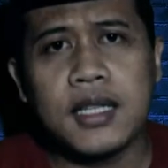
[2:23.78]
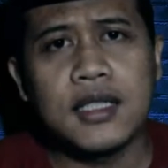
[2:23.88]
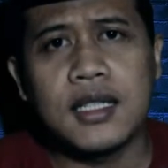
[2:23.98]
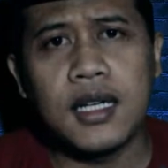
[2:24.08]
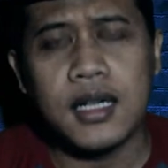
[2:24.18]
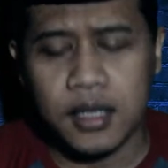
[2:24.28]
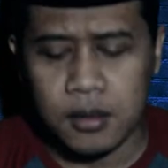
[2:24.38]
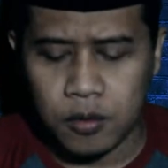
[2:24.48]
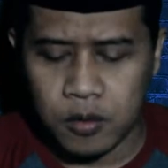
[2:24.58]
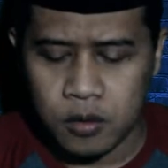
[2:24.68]
Hasanah
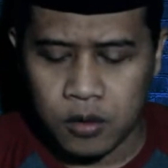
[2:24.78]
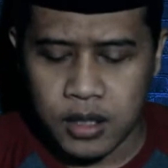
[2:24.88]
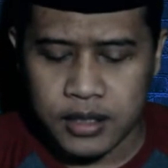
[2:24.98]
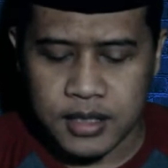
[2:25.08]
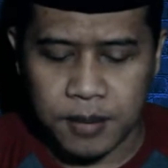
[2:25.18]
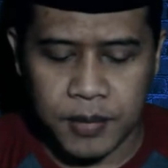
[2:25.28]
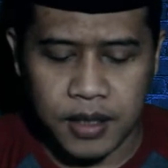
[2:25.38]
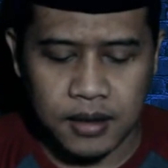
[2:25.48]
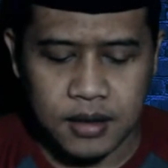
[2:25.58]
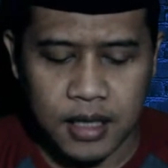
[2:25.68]
Ilmu Hisab
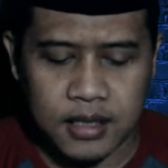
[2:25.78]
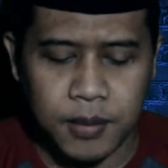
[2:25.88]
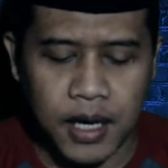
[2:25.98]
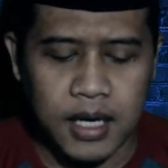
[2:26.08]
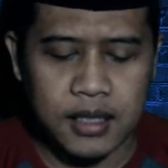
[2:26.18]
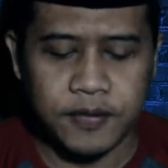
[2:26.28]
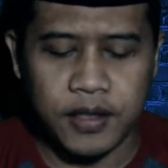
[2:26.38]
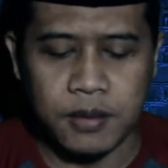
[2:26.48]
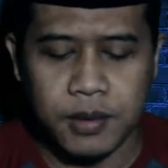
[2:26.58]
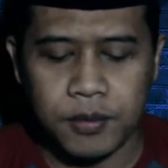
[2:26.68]
ya, Asma Al-Latif
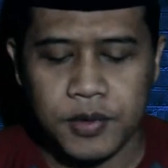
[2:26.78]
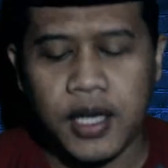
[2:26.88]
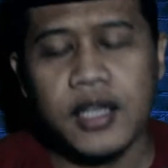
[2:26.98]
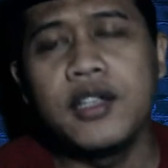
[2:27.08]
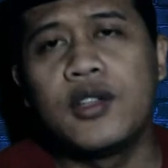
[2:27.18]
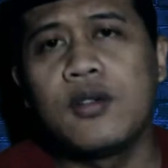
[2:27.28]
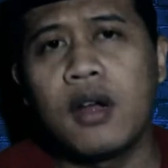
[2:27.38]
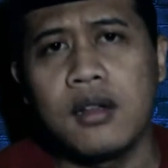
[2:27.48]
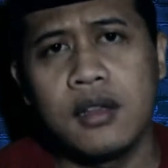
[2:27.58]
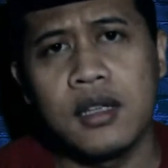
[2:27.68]
ini mempunyai hitungan